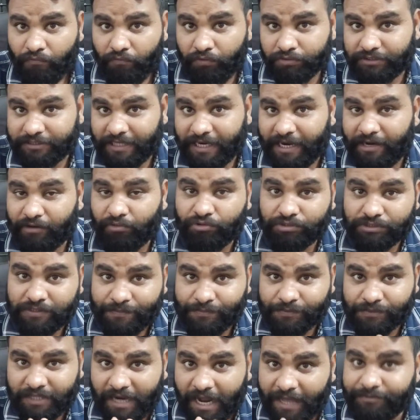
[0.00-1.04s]
वो चैनल को
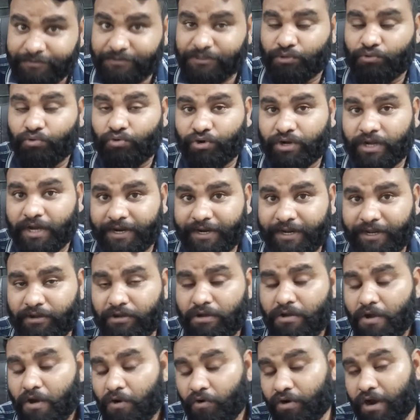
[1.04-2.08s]
सब्सक्राइब जरूर
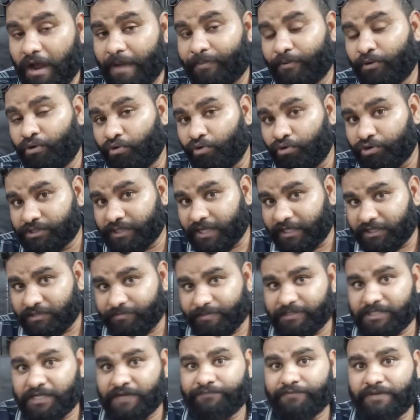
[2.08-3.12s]
करें और आप लोगों से अंत
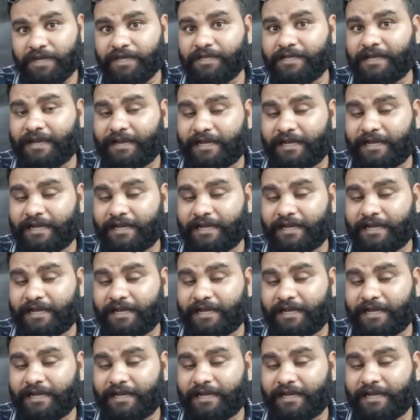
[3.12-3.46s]
में सिर्फ यही